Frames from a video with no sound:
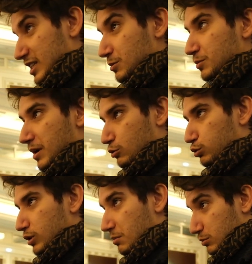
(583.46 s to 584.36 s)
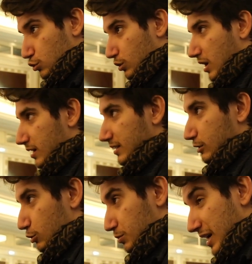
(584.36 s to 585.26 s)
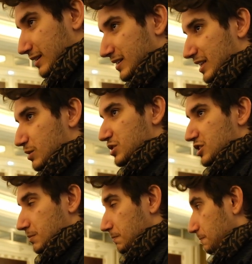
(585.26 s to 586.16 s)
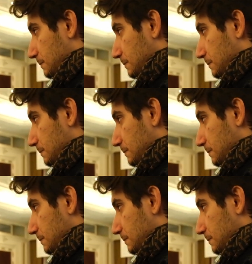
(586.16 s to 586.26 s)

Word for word: 2000'i ben kullanmadım. Çok ağır geliyor. Bir yerde denemiştim.